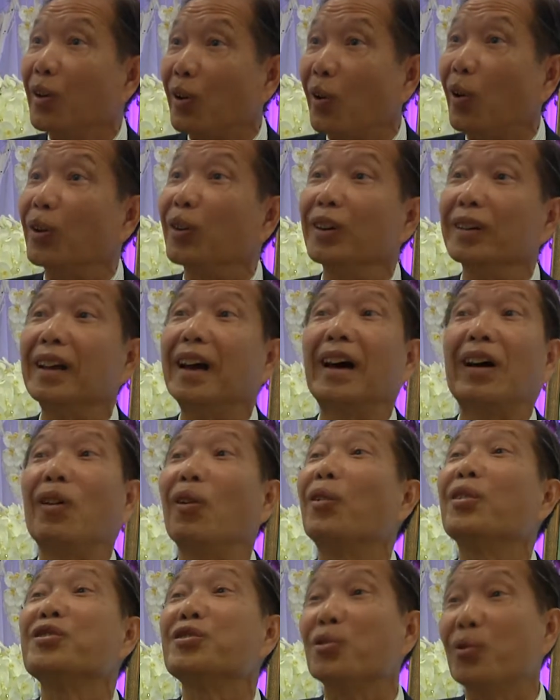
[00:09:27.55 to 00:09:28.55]
con người ta
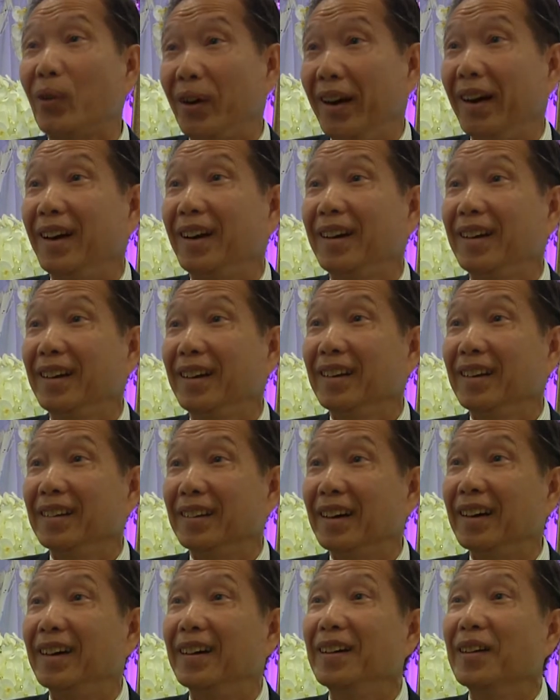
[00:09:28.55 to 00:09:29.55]
có cái sức khỏe
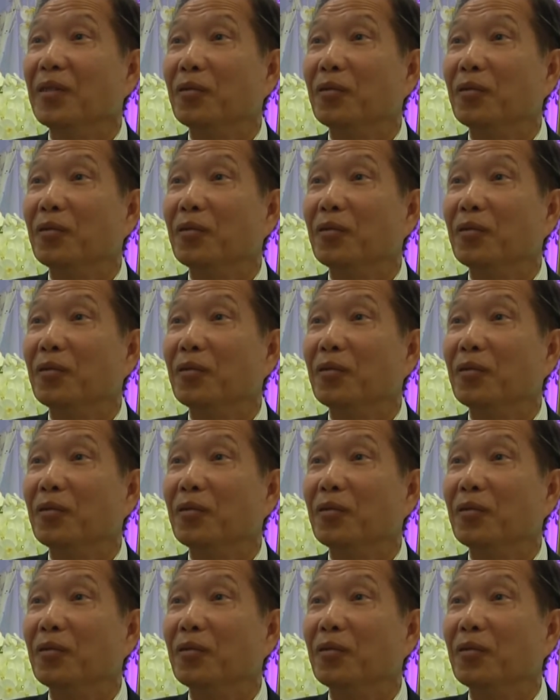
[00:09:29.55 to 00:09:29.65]
đó.